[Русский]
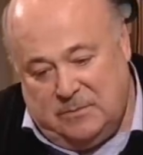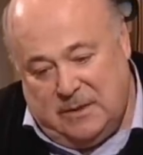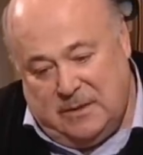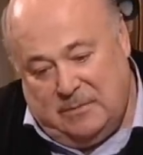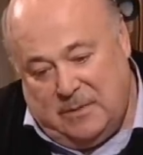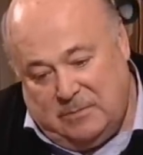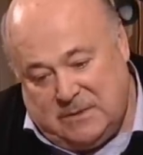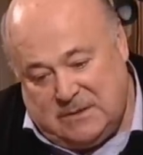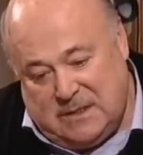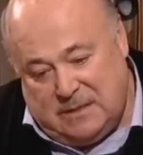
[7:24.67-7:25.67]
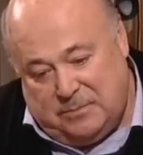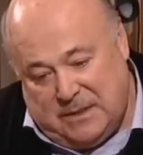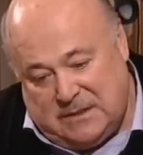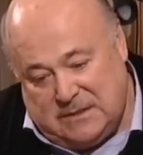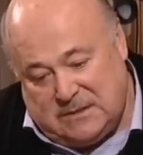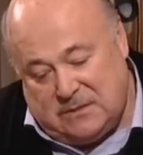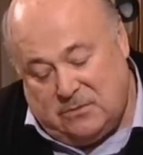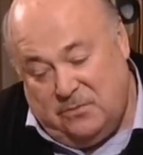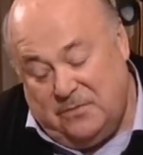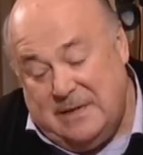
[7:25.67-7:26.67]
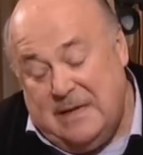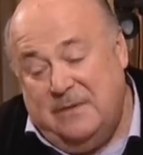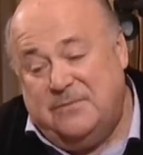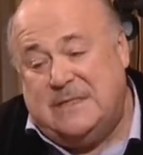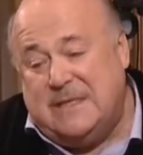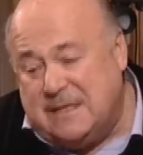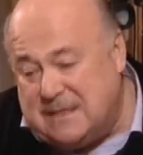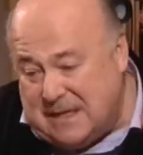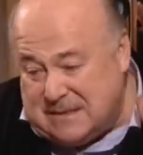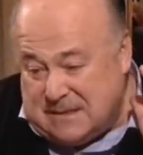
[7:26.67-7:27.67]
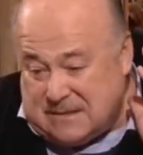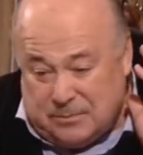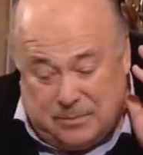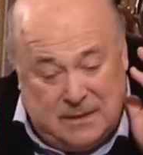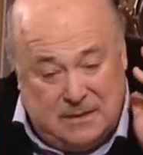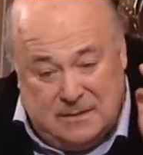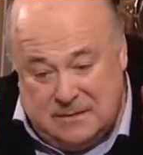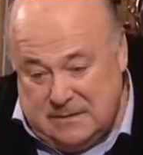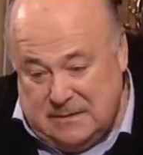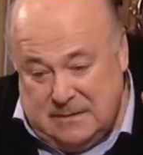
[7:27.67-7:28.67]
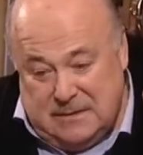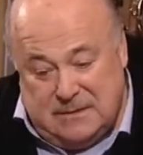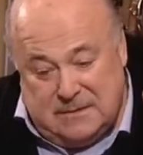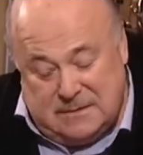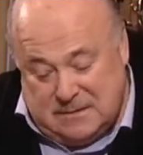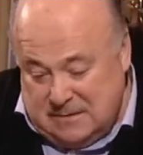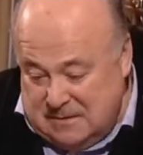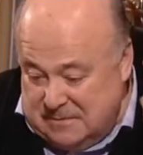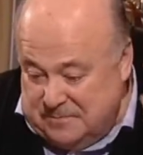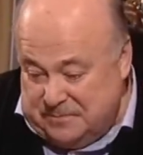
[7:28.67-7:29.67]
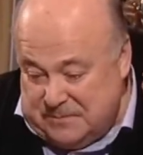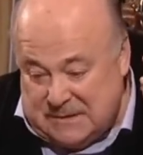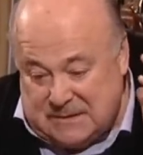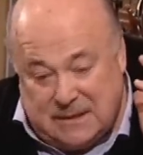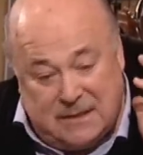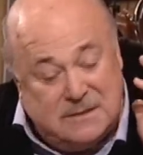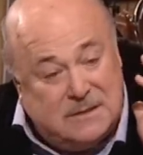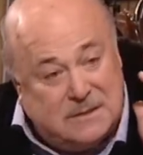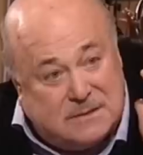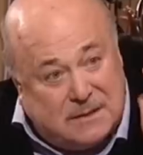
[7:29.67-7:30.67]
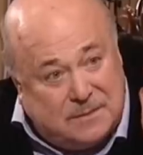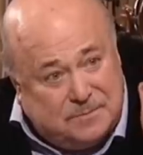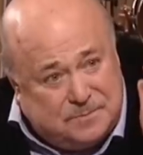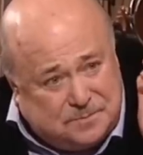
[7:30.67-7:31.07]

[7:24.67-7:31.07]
Моя мама знала пять языков, всегда засыпала с, э, с транзистором.